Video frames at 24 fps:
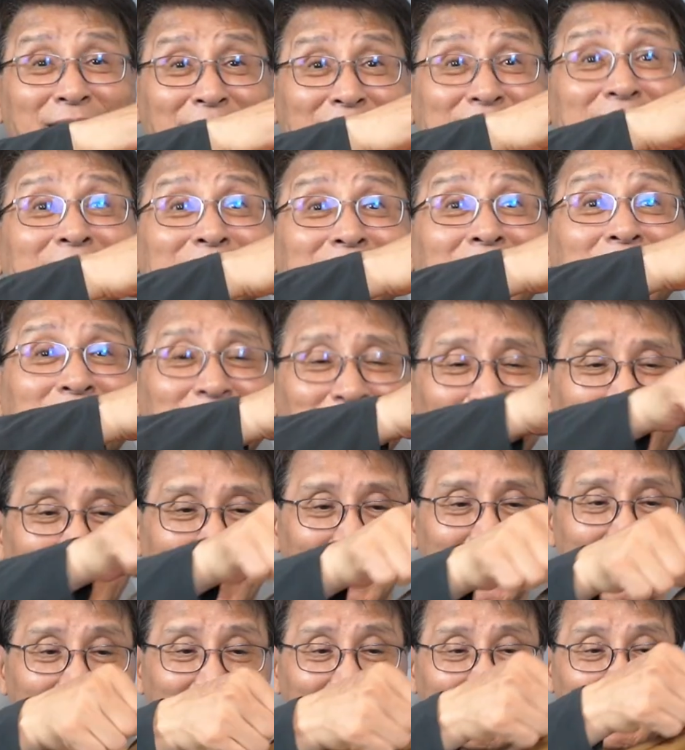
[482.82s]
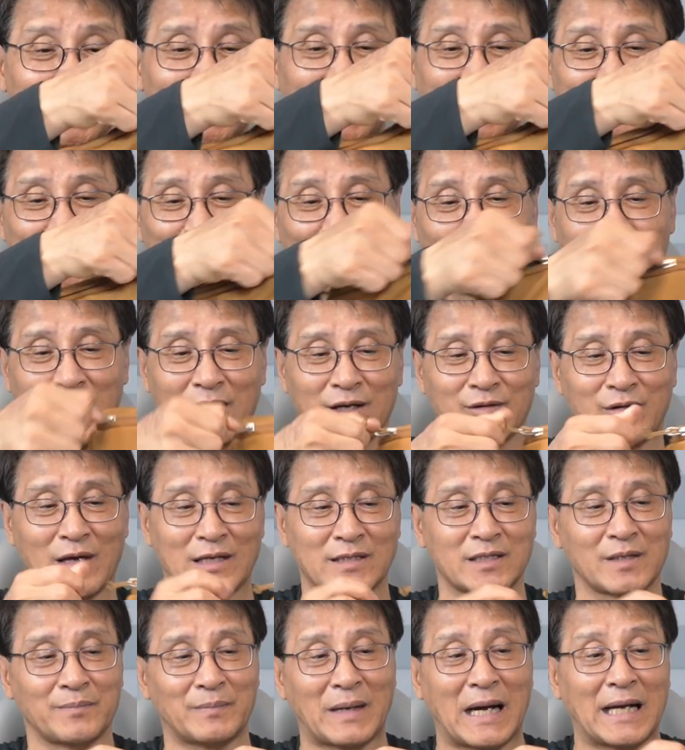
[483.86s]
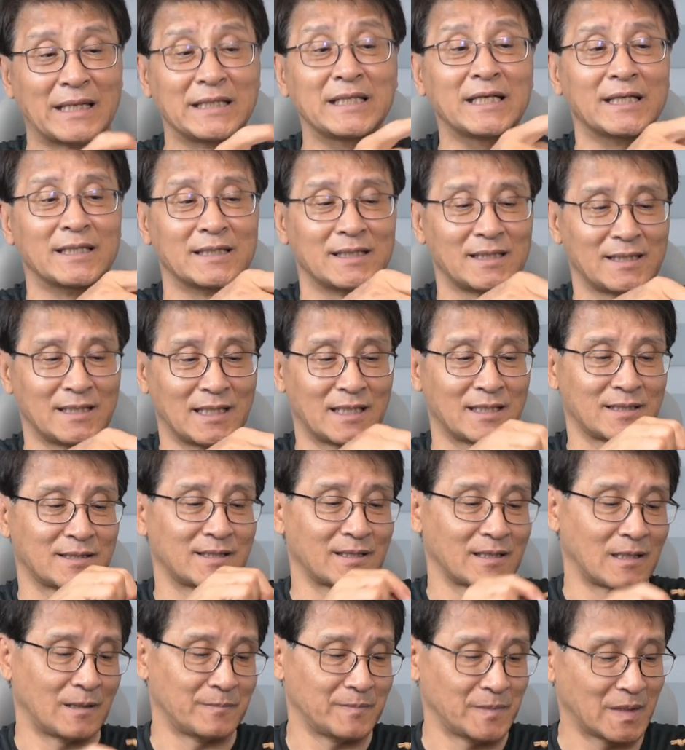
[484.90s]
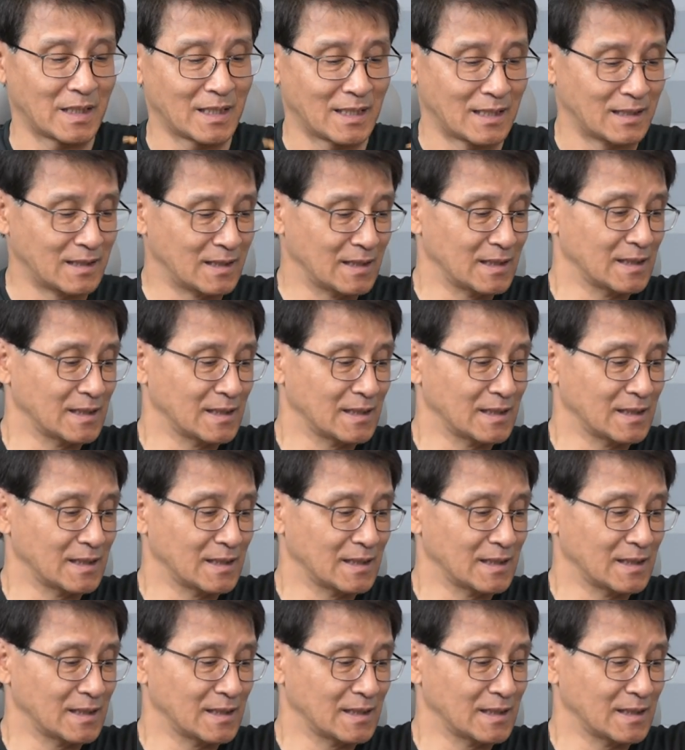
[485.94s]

예, 상당히 큽니다. 그래서 열 안쪽에 굉장히 많이 예, 들어갑니다.